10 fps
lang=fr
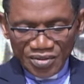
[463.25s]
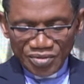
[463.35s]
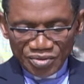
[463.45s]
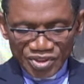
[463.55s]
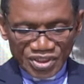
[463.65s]

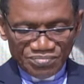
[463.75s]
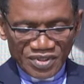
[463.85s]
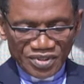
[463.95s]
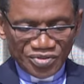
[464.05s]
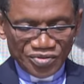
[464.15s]
le
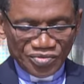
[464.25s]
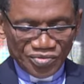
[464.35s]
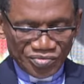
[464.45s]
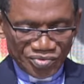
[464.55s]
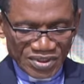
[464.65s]
jubilé de
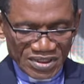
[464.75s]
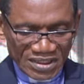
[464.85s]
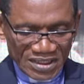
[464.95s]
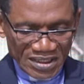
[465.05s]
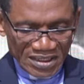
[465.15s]

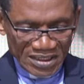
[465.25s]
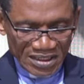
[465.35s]
Cocody.